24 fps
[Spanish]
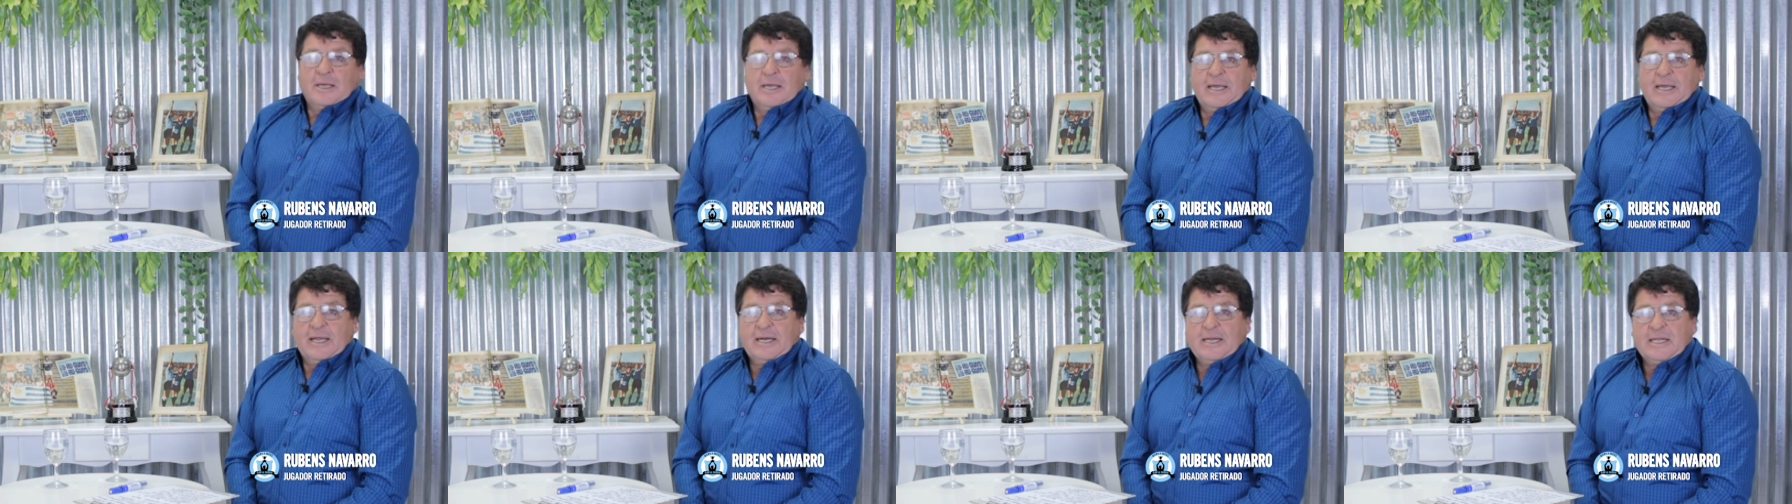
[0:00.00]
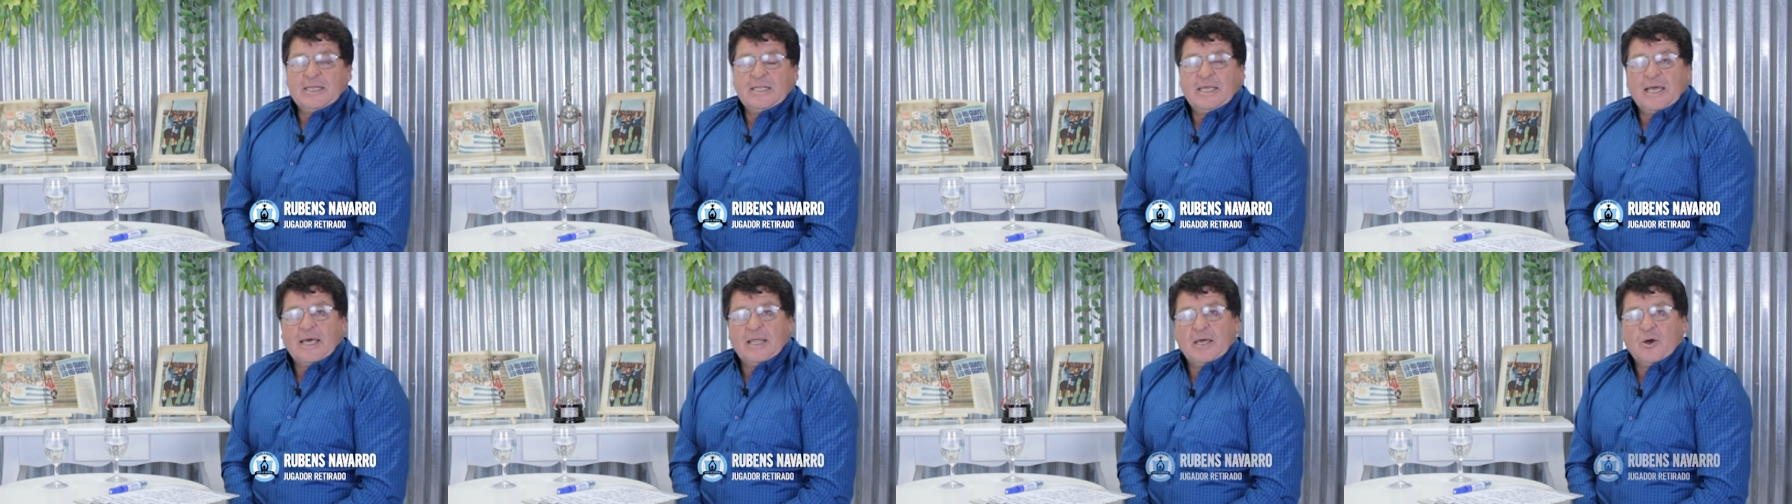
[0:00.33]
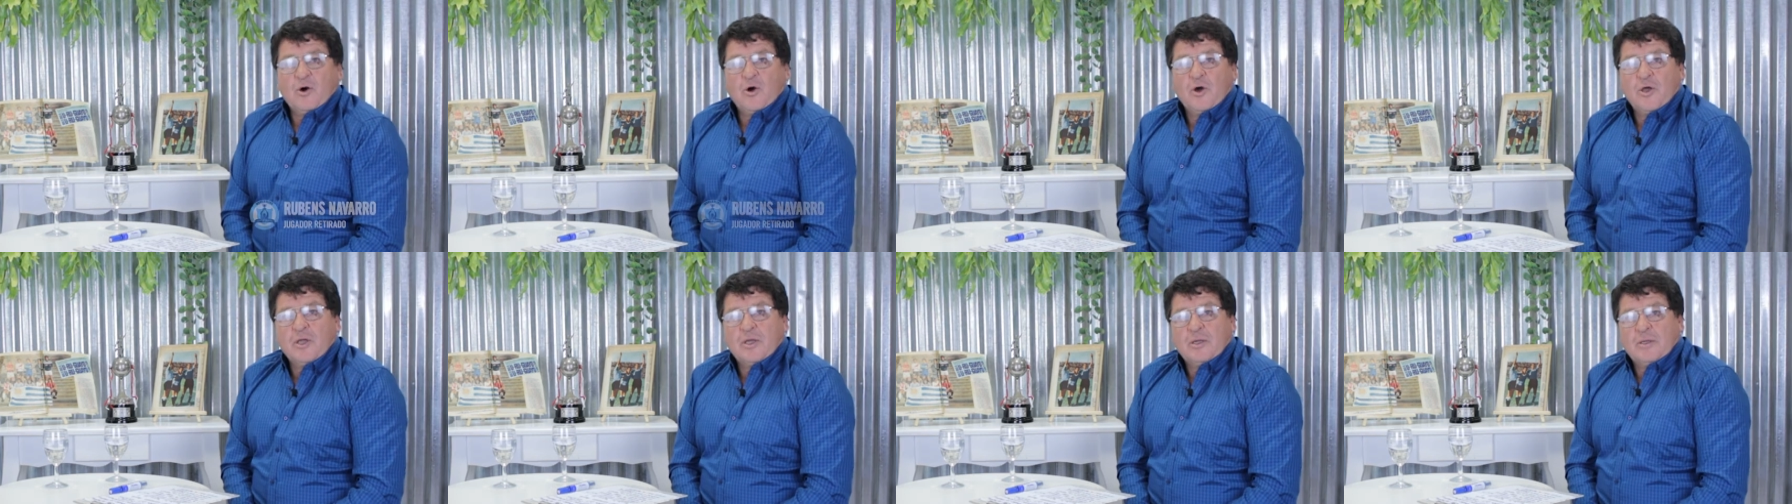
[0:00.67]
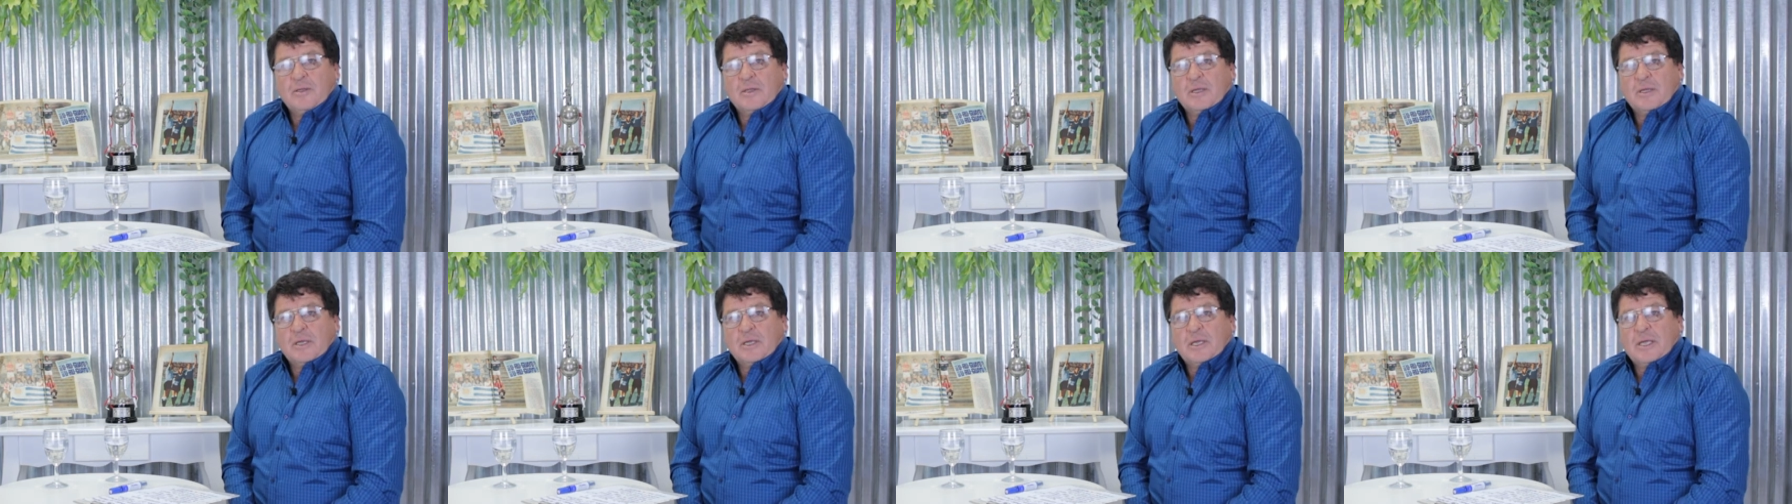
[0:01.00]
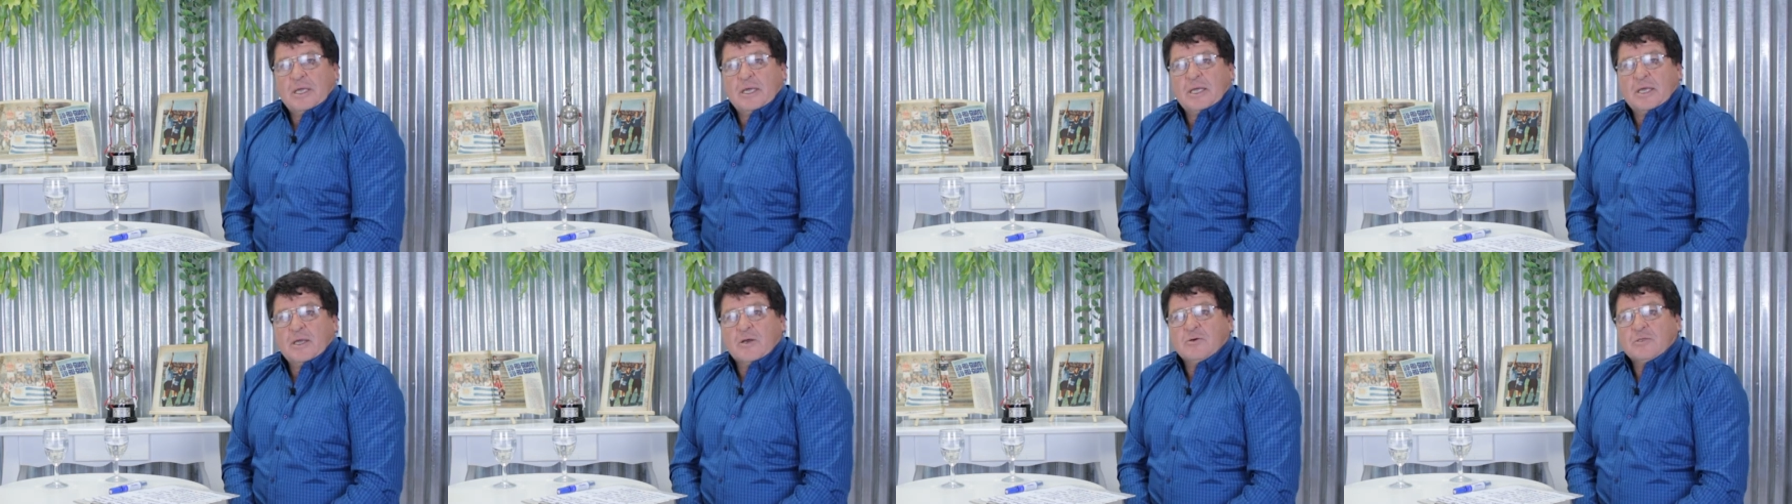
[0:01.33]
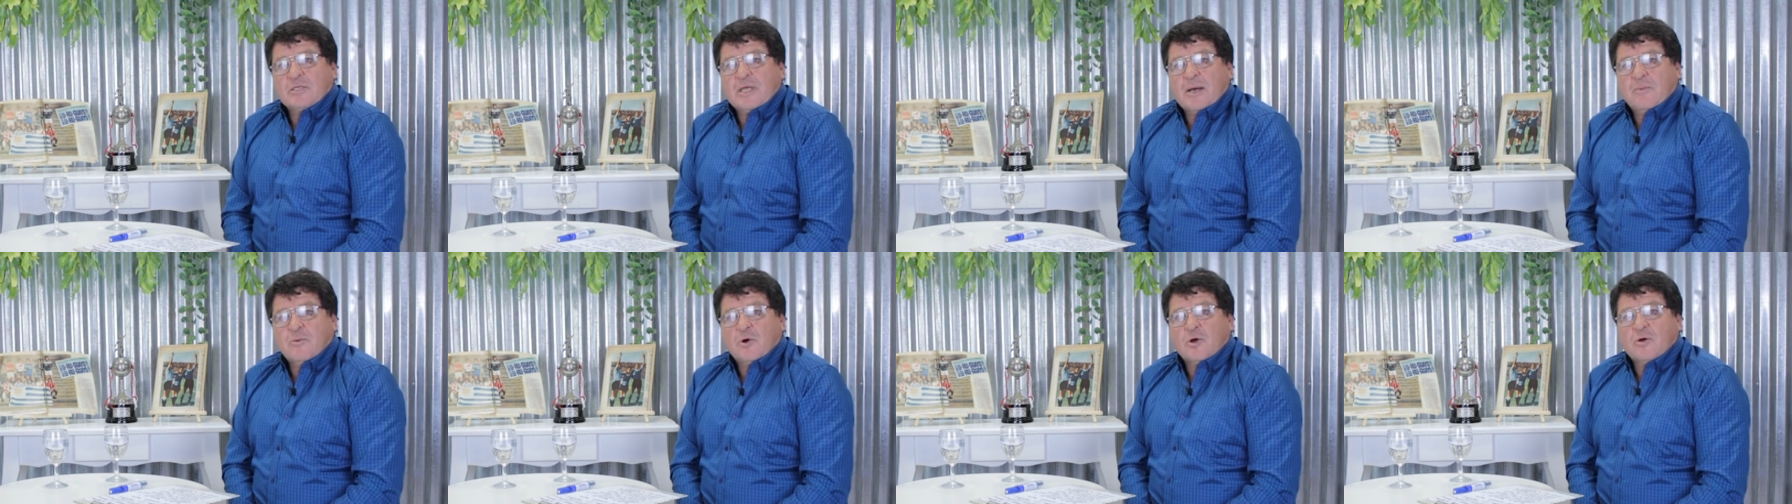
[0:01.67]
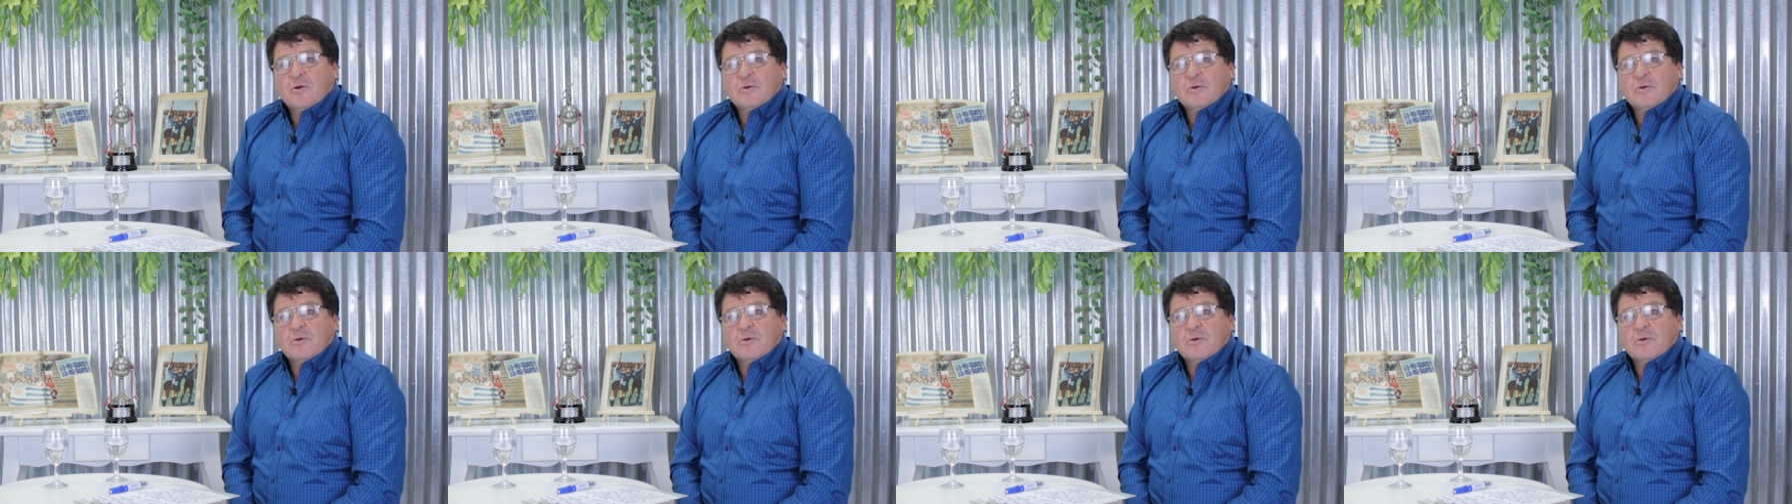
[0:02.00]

En el día de hoy eh, contamos